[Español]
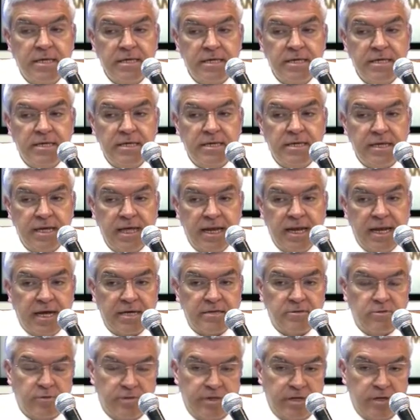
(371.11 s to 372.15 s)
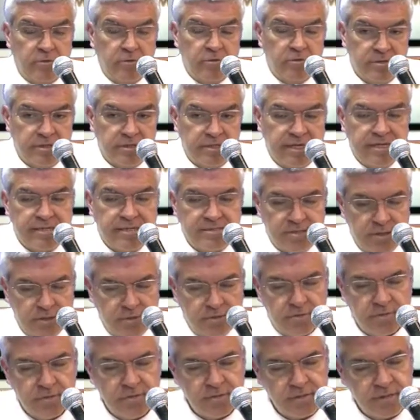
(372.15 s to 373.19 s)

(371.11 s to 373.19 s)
y el acto de contrición,